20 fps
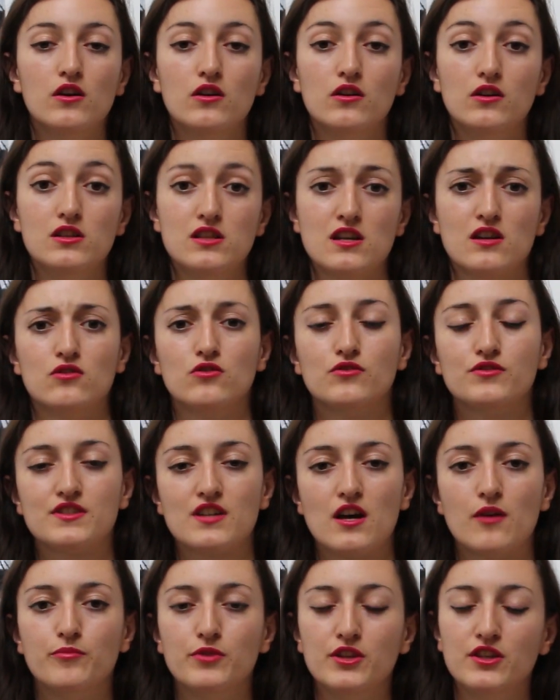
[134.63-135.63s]
Euh, L'Irlande,
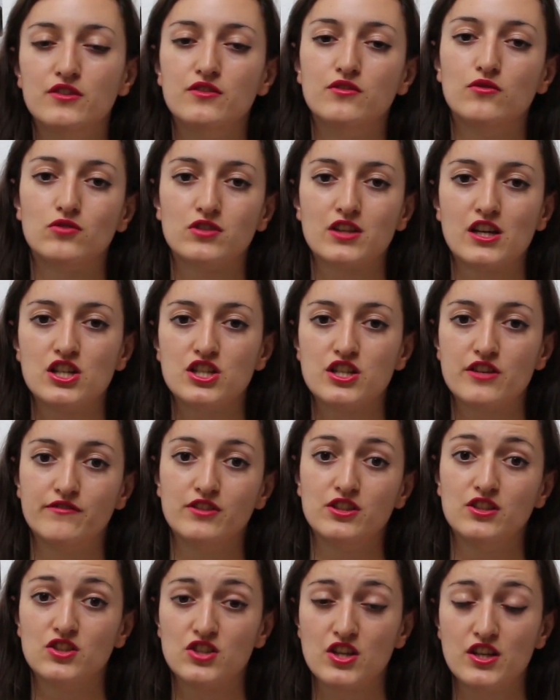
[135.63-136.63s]
c'est un pays dans lequel
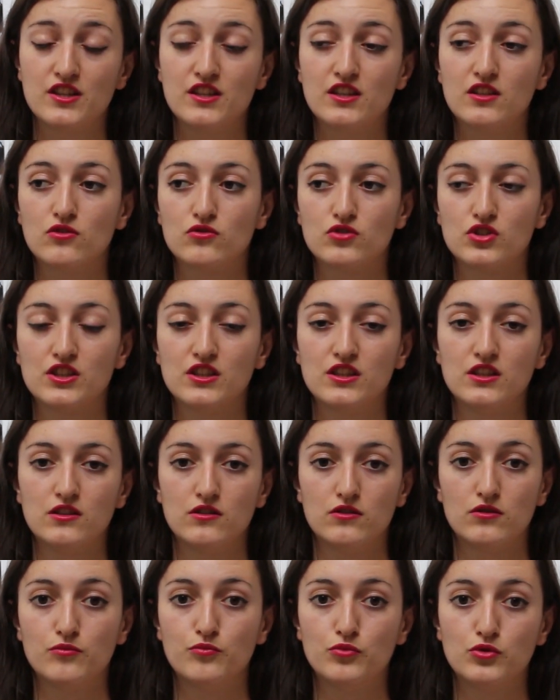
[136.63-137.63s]
j'avais déjà été quand
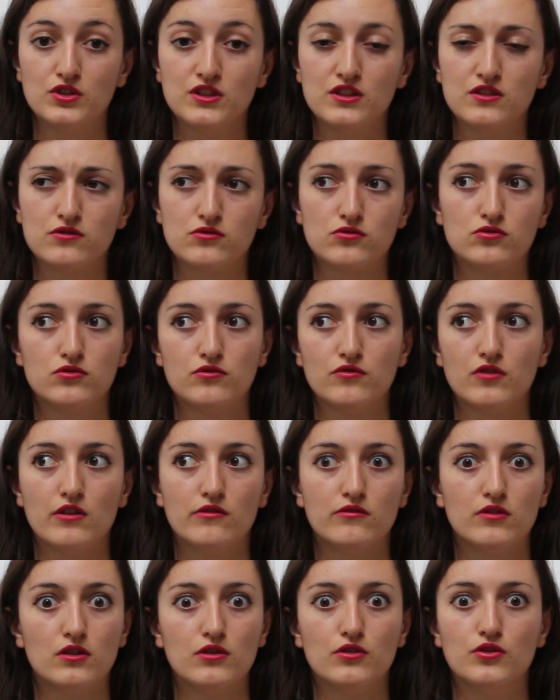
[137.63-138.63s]
j'étais euh, petite. Je devais
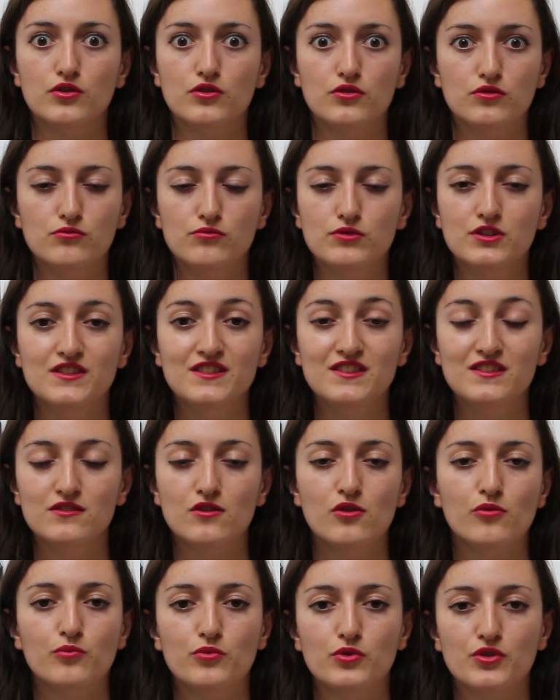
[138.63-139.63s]
avoir
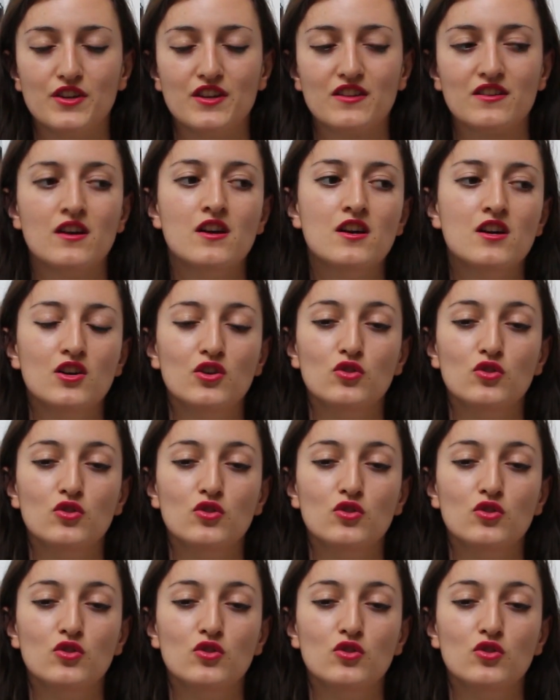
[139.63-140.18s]
8-10 ans peut-être.